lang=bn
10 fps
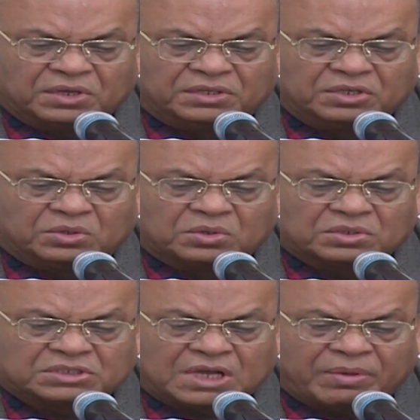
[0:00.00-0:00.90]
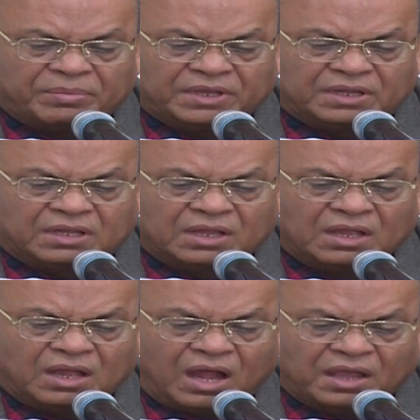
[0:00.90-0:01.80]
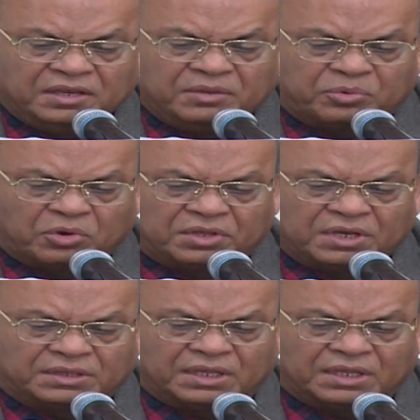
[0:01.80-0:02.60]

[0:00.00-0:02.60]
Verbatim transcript: অভিযোগ করে রিজভি বলেন অথচ ফাতেমার মা